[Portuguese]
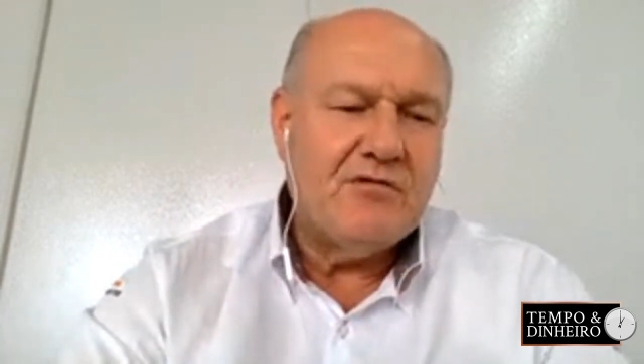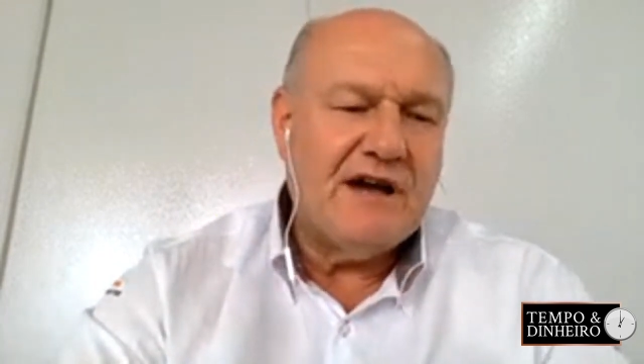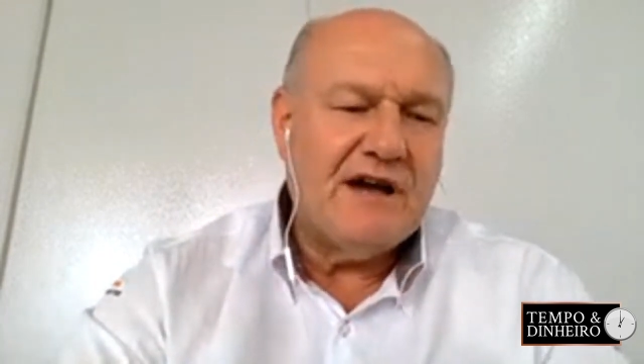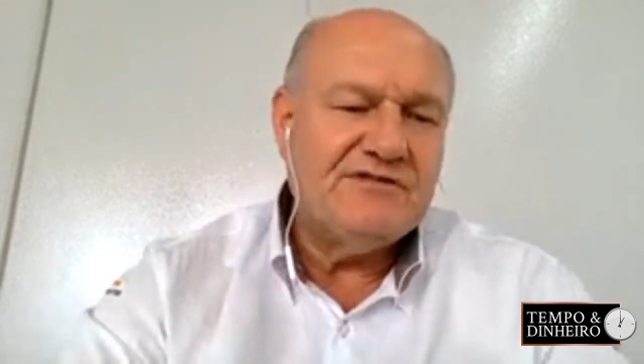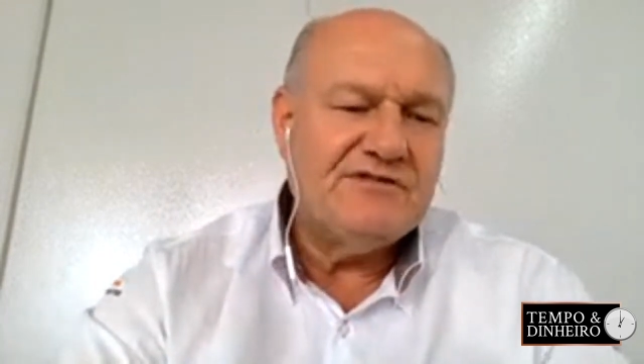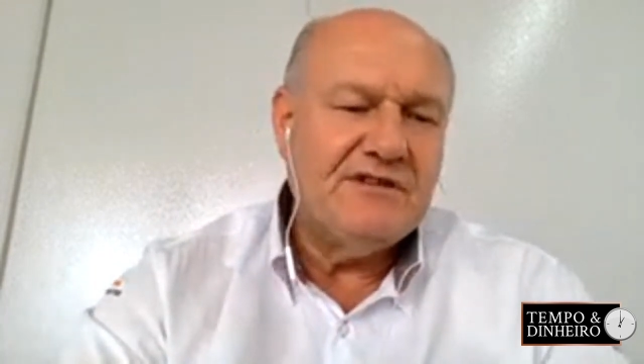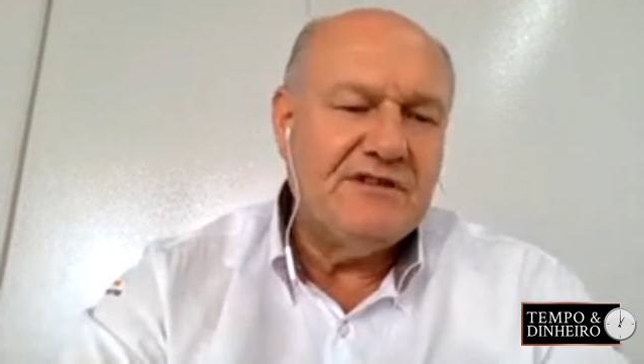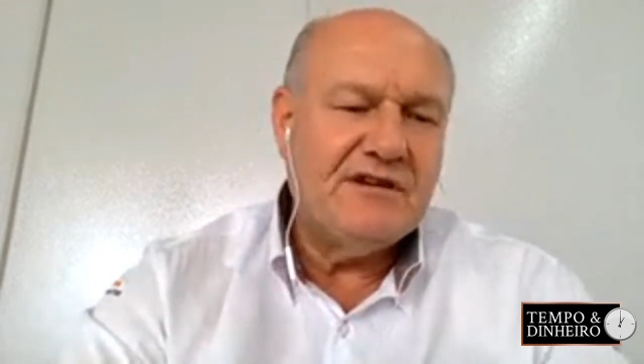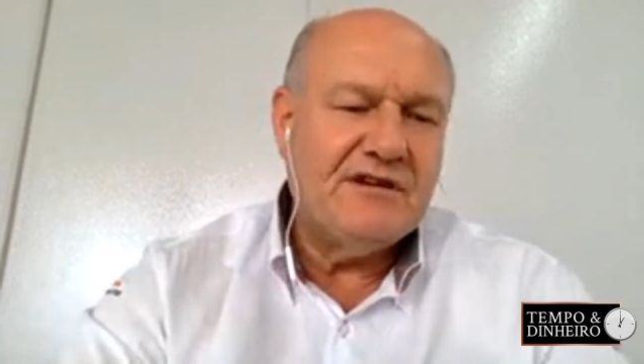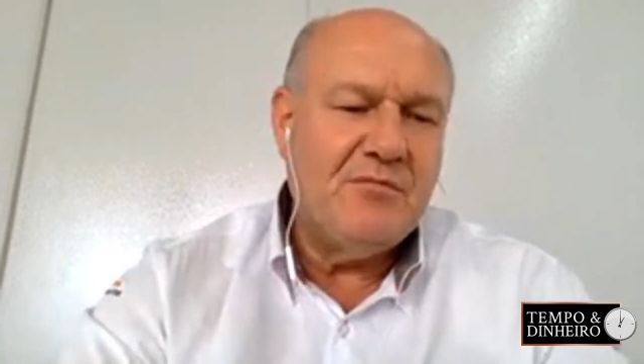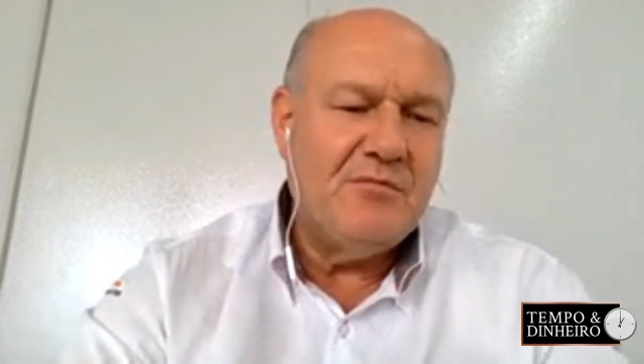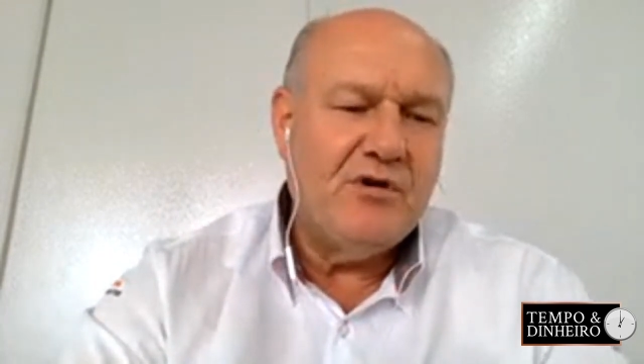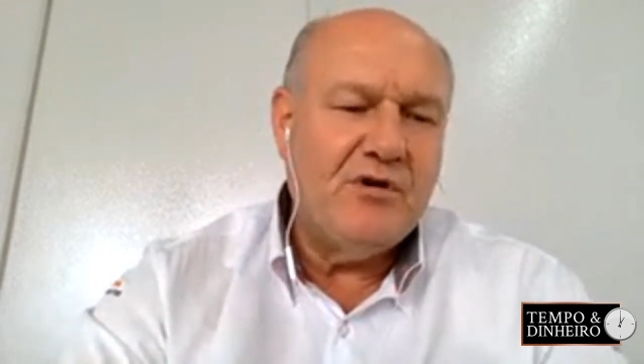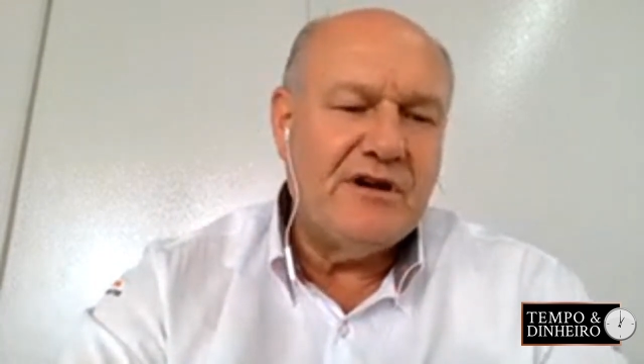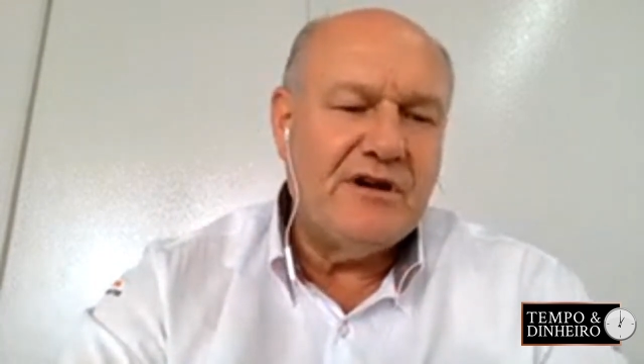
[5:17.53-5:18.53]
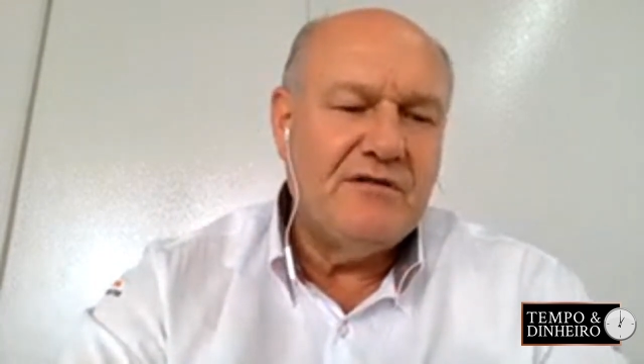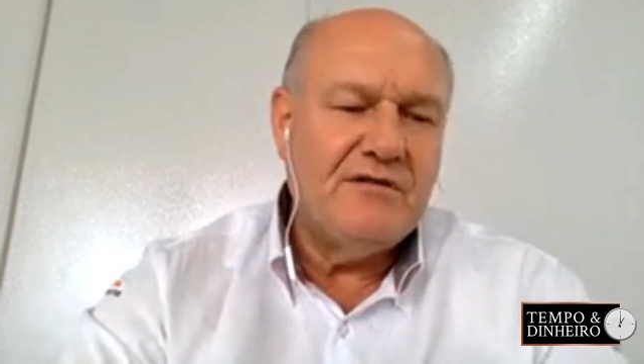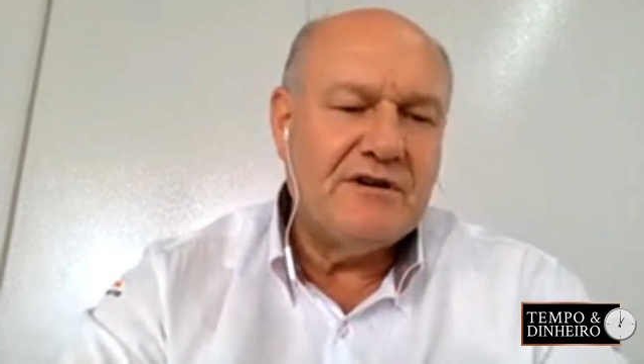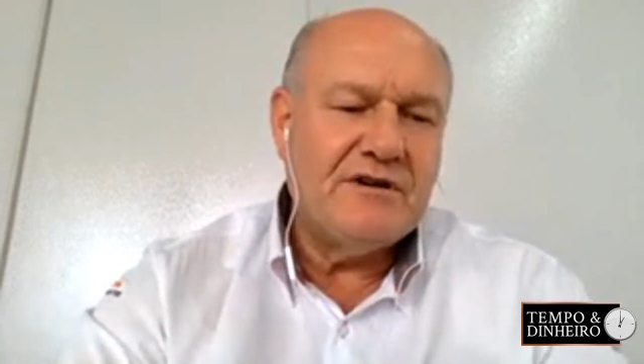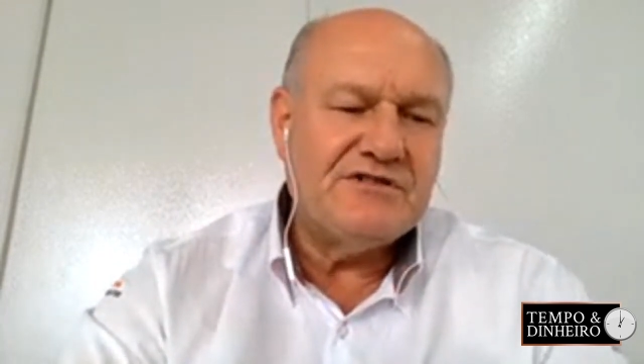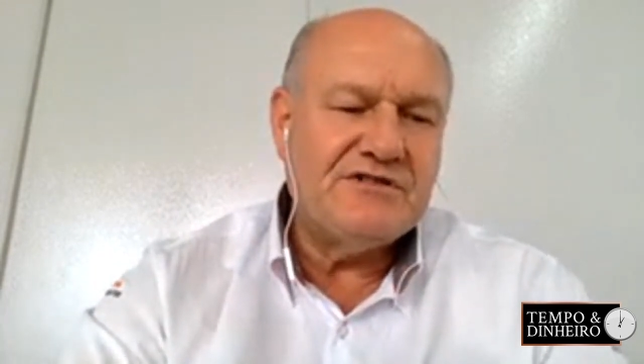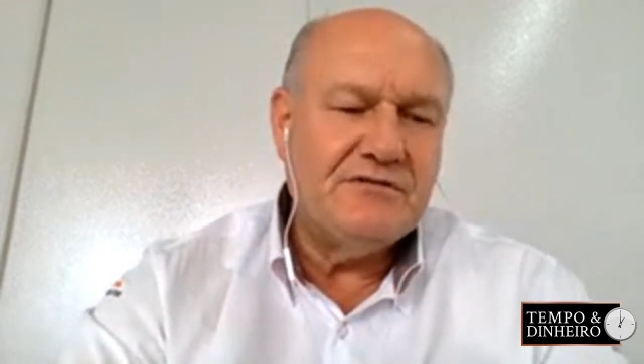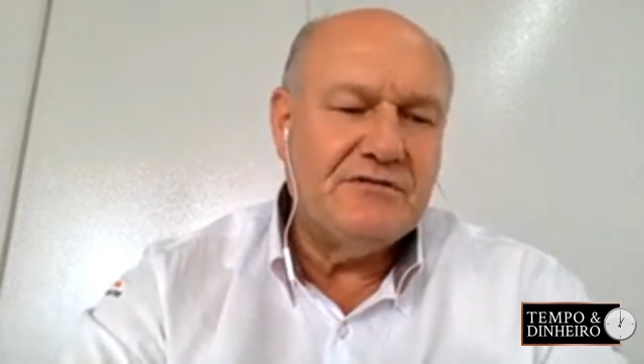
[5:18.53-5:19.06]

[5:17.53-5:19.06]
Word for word: que é o caso aí de Camorão,